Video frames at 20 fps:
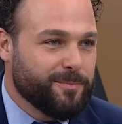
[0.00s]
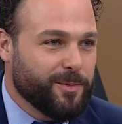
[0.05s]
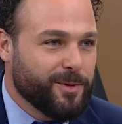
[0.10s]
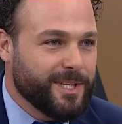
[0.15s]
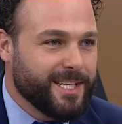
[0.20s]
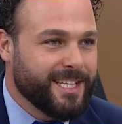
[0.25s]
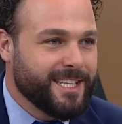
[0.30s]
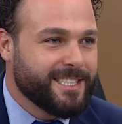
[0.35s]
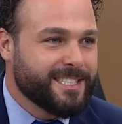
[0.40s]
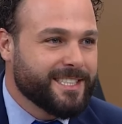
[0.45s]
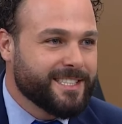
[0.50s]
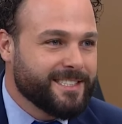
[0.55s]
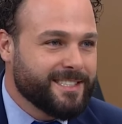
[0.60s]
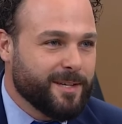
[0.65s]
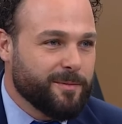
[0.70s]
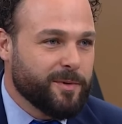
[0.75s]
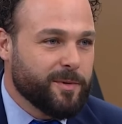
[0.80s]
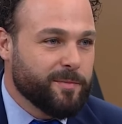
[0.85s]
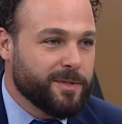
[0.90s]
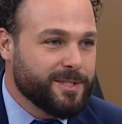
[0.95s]
política,
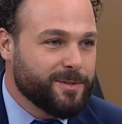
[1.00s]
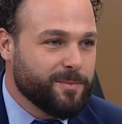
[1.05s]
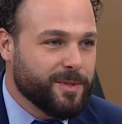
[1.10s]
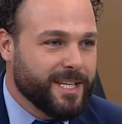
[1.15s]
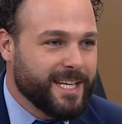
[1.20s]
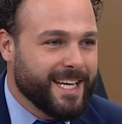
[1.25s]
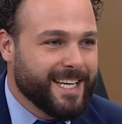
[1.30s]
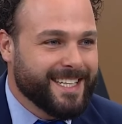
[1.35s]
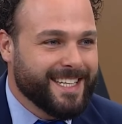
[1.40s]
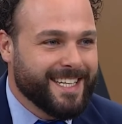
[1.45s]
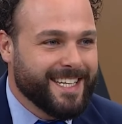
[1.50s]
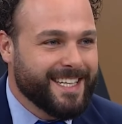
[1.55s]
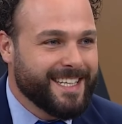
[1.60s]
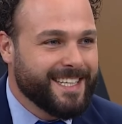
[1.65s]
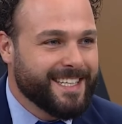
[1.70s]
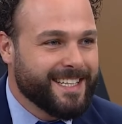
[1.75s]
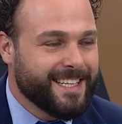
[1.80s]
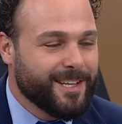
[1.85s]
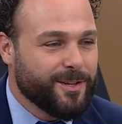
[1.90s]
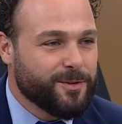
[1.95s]
sempre me inspirei
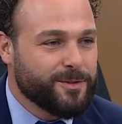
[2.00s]
nele, né?